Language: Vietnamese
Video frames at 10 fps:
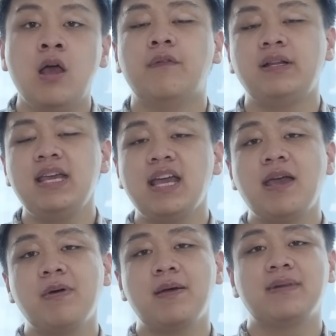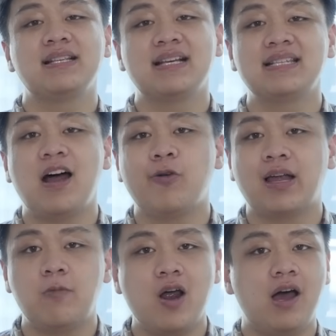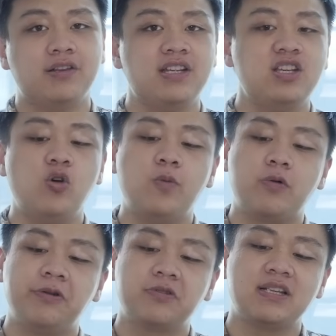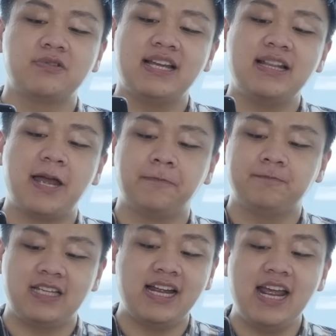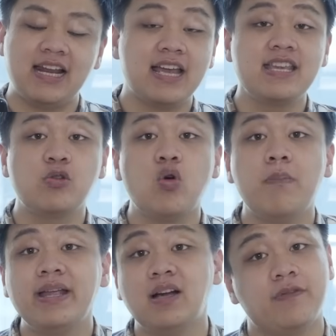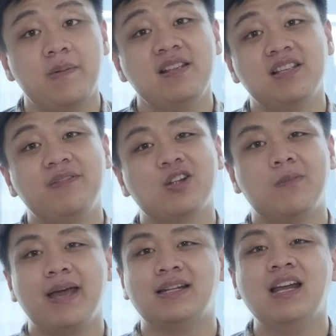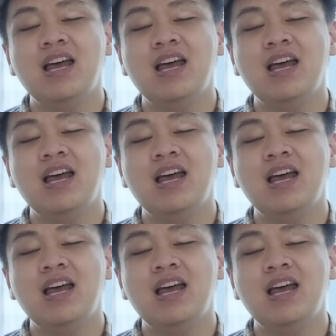Vậy thì anh em anh em đánh giá sao về camera ở trên chiếc Oppo Reno 6Z này thì hãy để lại ý kiến của mình ở phía bên dưới phần comment.